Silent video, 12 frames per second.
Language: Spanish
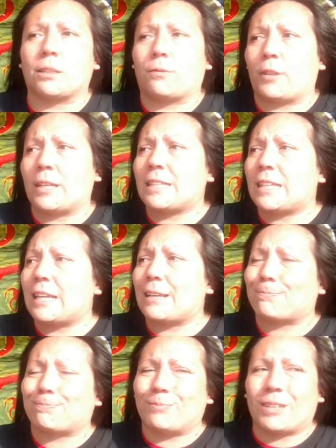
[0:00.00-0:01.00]
diferentes
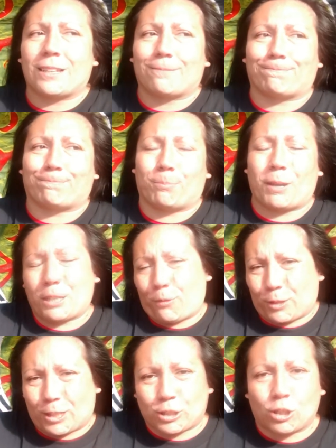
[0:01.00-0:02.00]
eh,
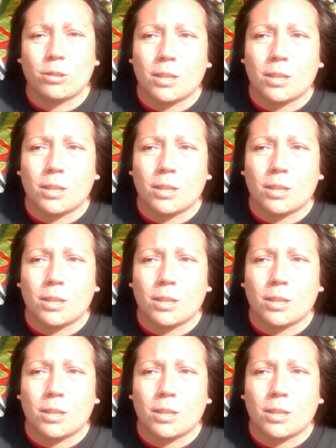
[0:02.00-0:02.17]
manifestaciones